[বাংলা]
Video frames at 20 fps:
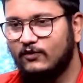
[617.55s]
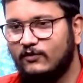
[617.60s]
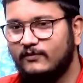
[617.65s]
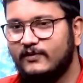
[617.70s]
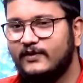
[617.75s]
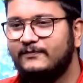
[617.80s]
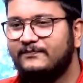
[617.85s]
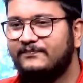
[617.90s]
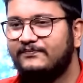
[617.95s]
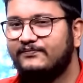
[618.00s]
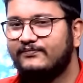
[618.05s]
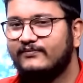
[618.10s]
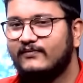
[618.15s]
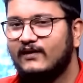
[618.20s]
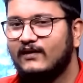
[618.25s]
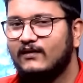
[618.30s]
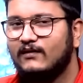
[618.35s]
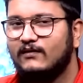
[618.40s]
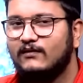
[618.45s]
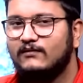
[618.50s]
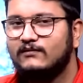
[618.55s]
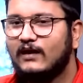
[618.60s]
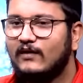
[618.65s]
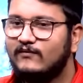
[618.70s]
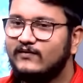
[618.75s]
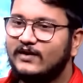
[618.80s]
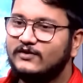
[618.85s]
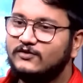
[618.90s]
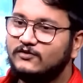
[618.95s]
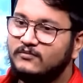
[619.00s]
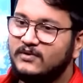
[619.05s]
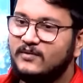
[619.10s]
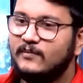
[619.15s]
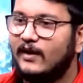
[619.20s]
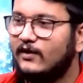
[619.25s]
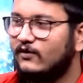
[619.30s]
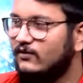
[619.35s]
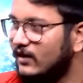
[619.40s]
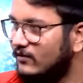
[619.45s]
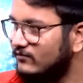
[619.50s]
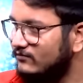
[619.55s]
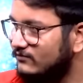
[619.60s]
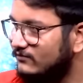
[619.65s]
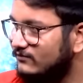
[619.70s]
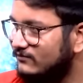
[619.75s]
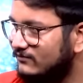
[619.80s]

করবে তা আমি একজন মিমার হতাম